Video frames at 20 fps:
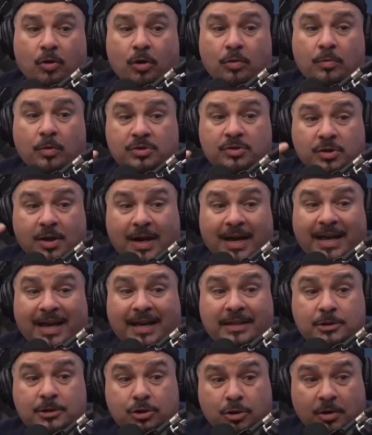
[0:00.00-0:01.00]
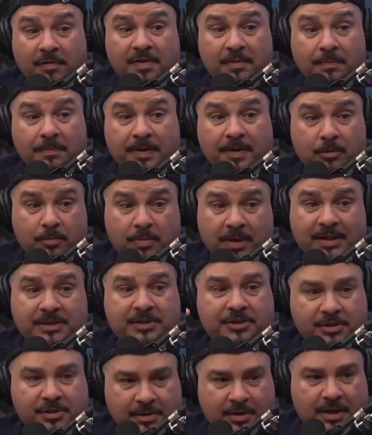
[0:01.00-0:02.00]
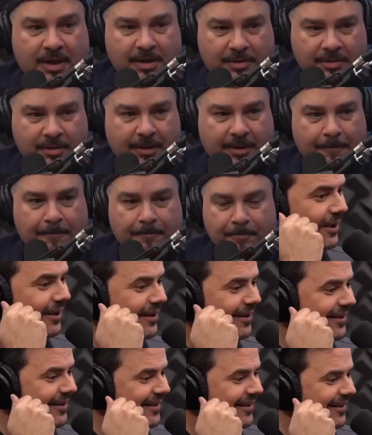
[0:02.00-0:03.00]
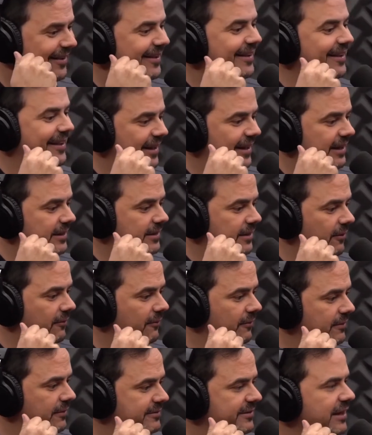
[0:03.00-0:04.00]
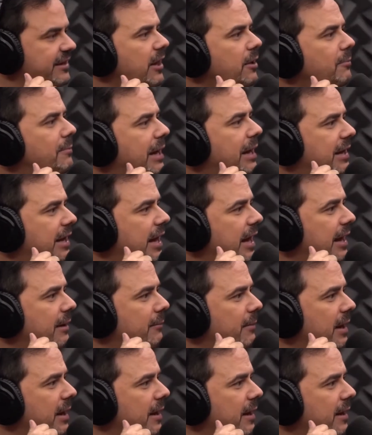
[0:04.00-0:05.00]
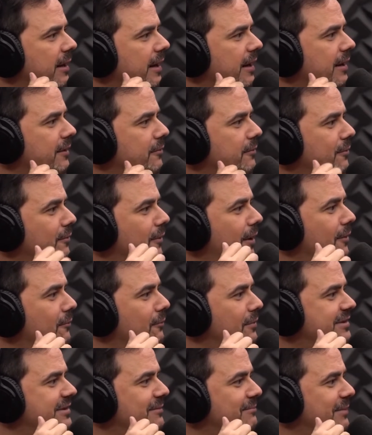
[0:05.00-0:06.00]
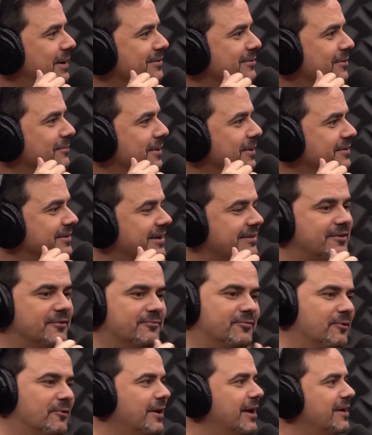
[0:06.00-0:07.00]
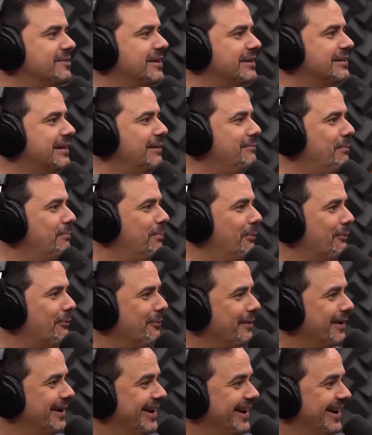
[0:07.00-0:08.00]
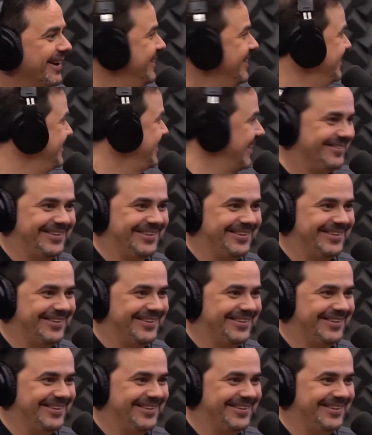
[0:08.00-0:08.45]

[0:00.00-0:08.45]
começou a rede Jovem Pan no é, Brasil inteiro. É, né? oi? Então, você tem uma ideia, Mala? A coisa é mais ou menos assim. Foi o cara já tá me procurando. Já...